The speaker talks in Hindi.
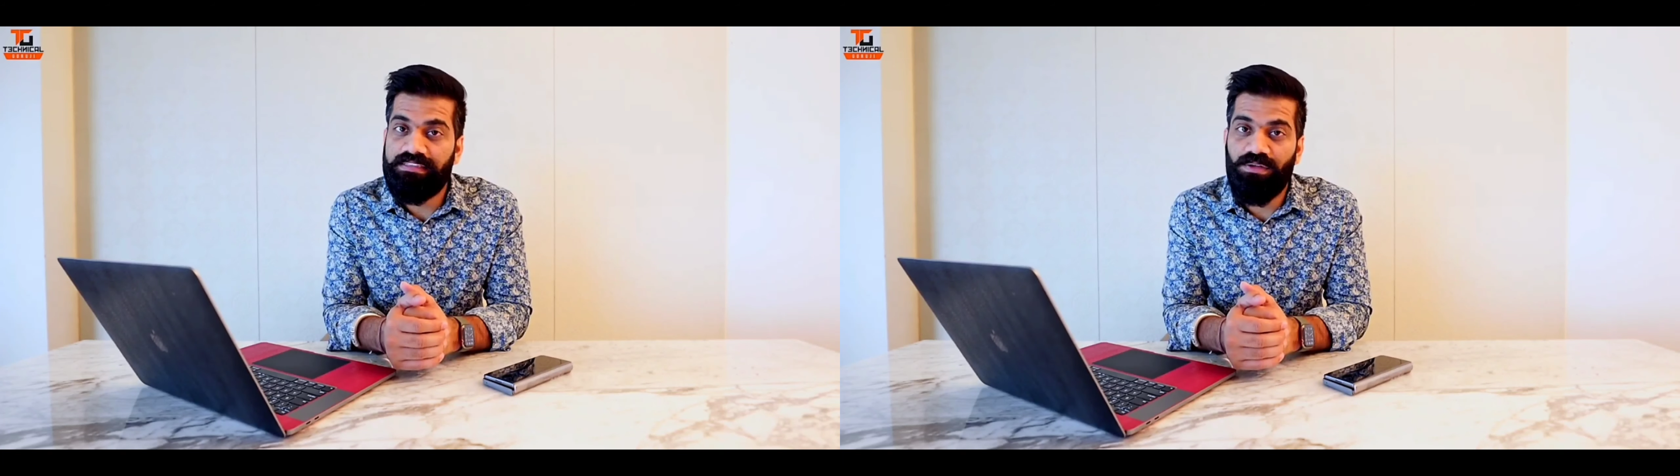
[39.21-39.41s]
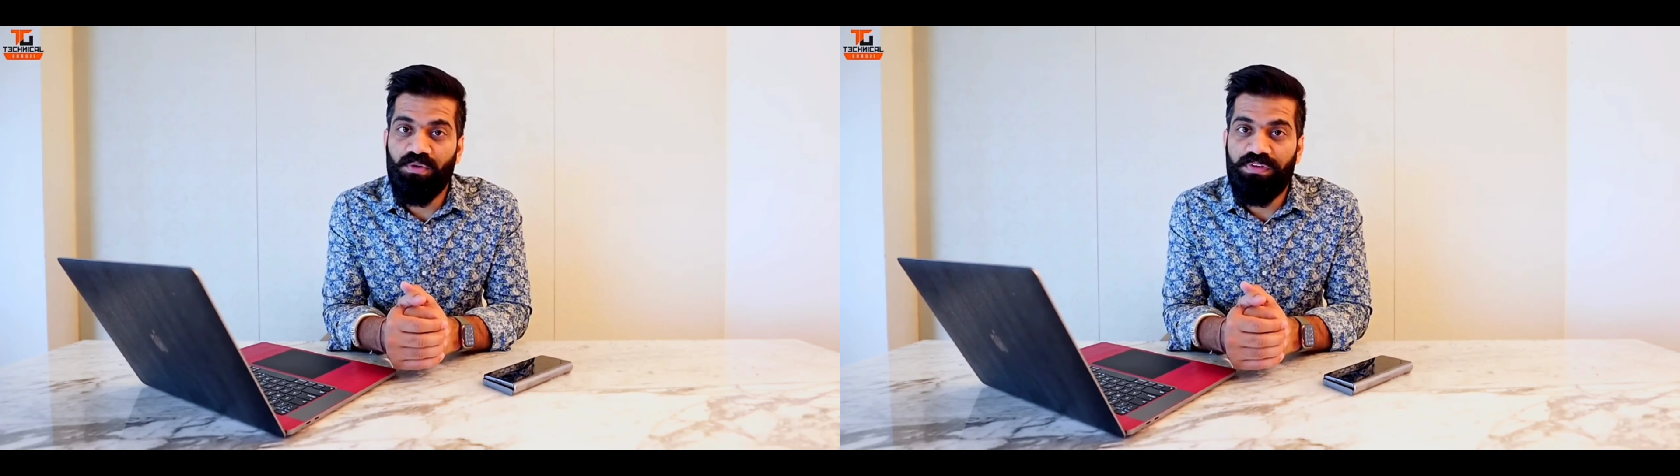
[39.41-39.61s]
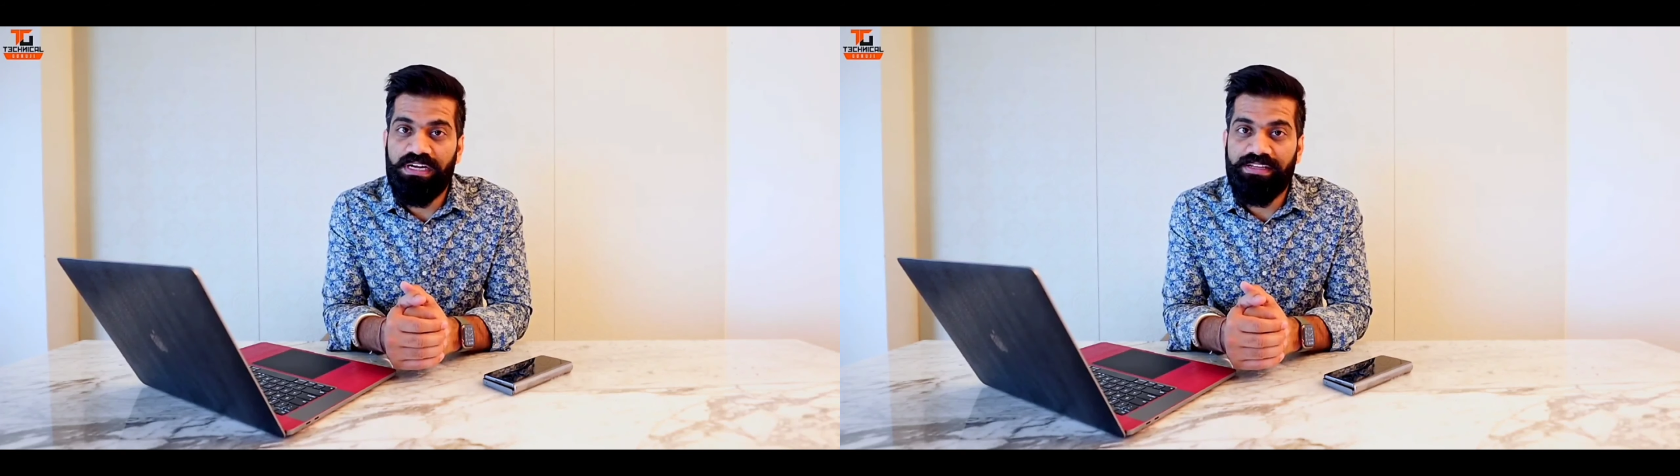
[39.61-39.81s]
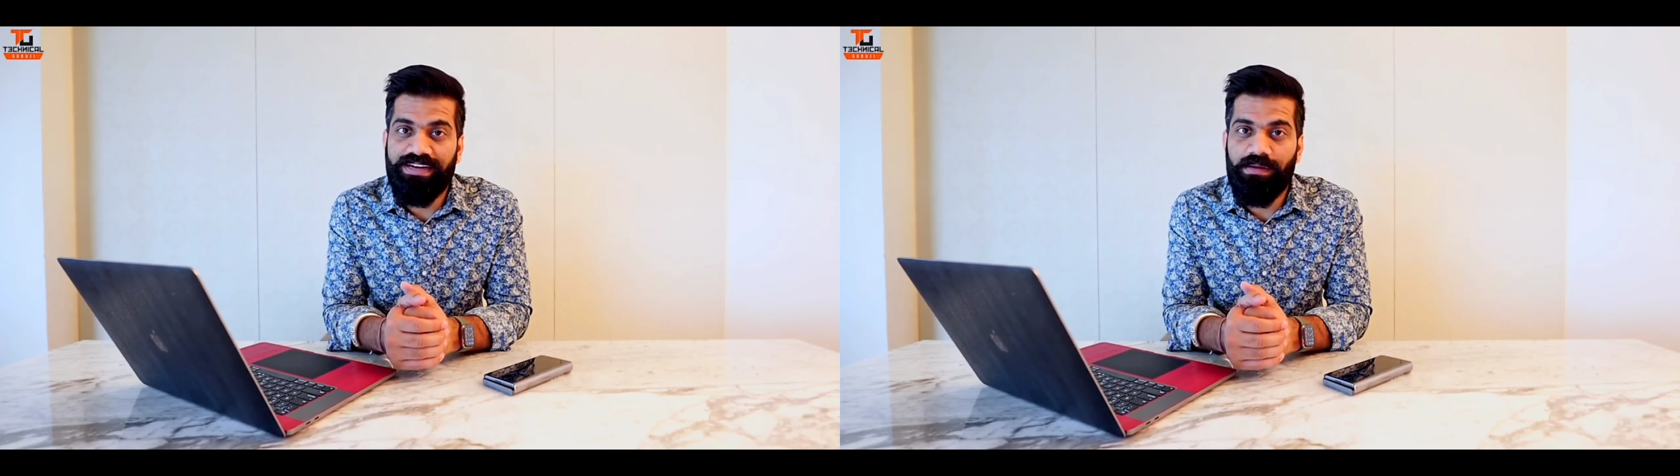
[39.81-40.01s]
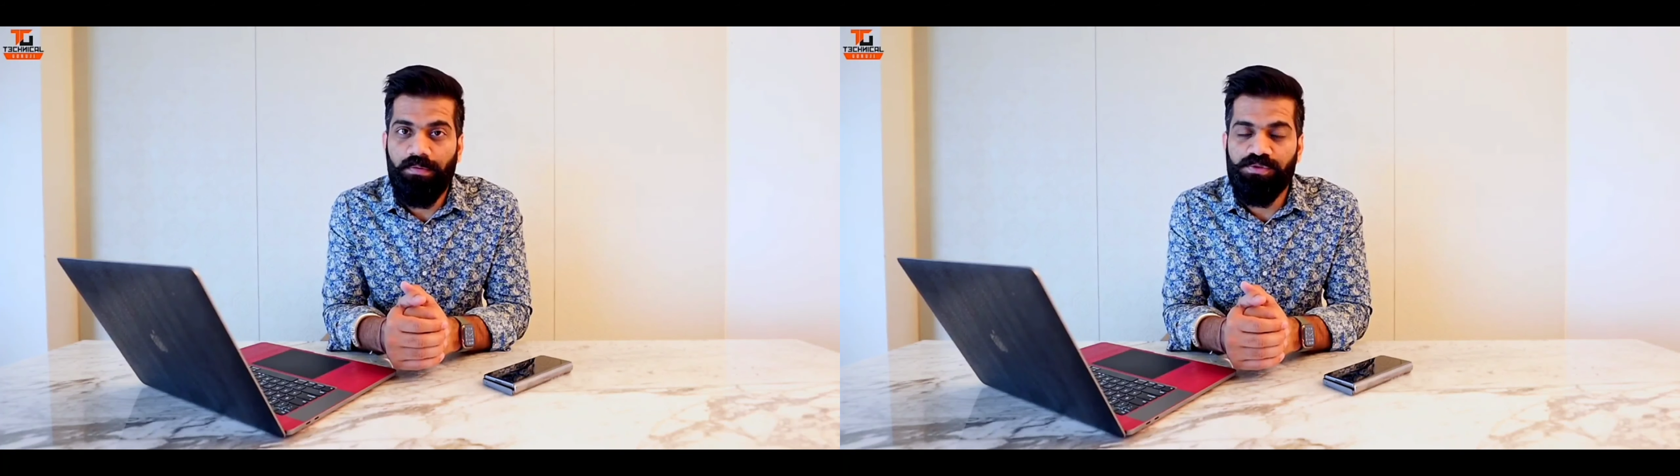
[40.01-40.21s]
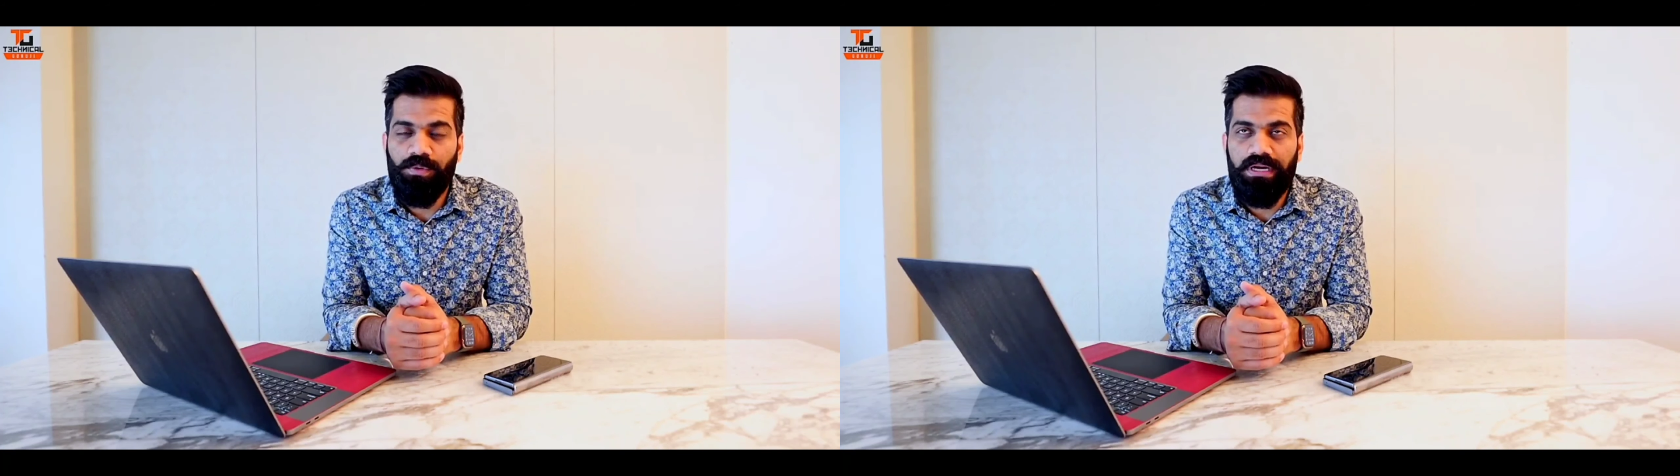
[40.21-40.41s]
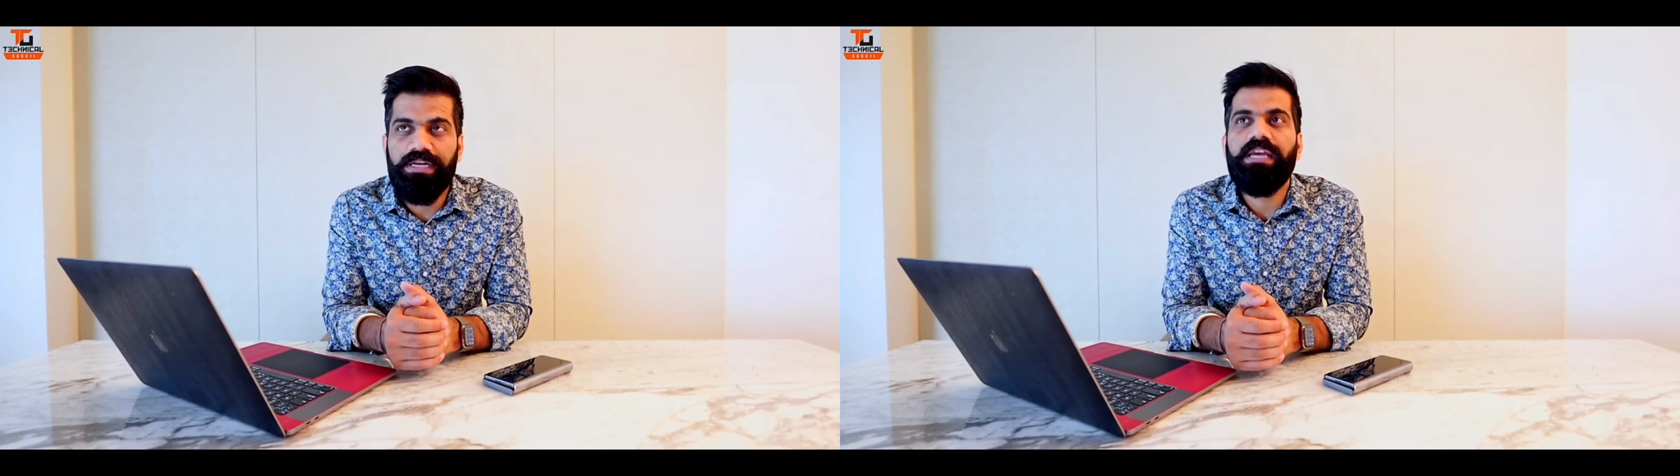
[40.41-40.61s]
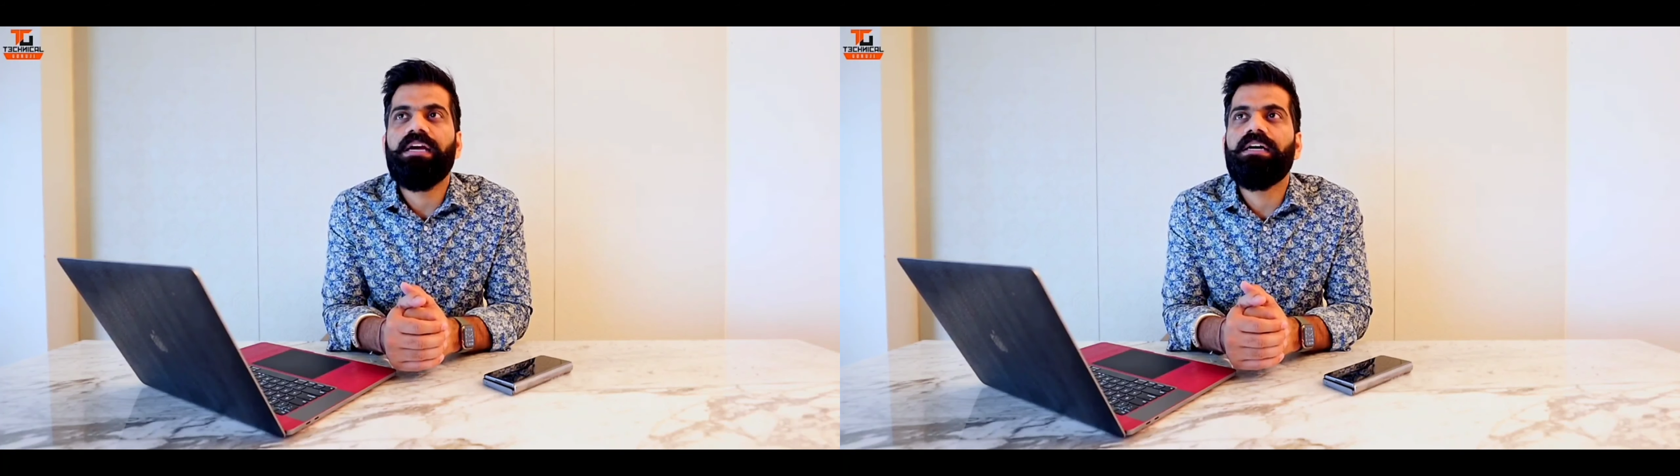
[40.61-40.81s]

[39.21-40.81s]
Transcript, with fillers: कितने लोग वेट कर रहे हैं पबजी मोबाइल इंडिया